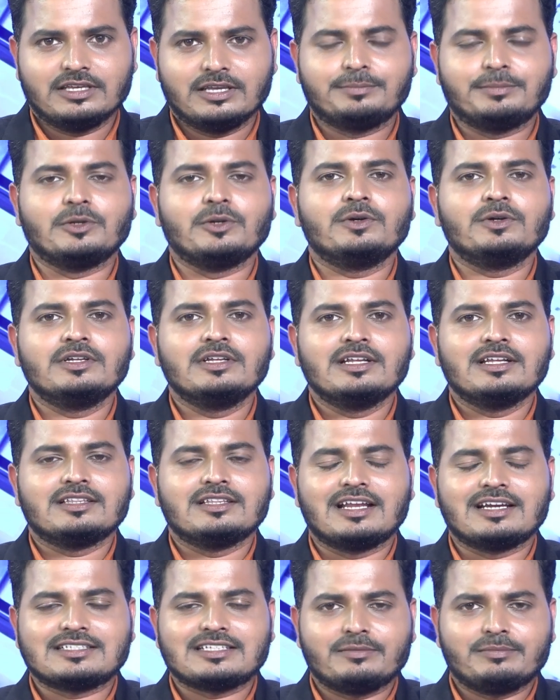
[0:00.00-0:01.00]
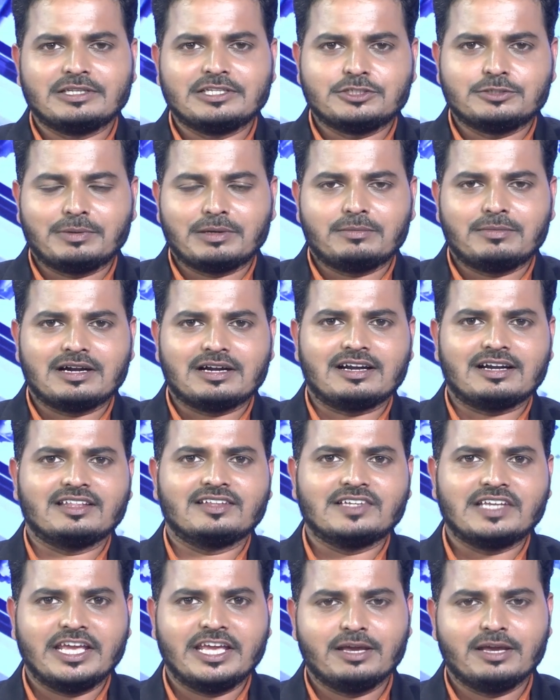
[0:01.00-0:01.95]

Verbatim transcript: ఏపీలో దానికి సంబంధించి మనం మాట్లాడదాం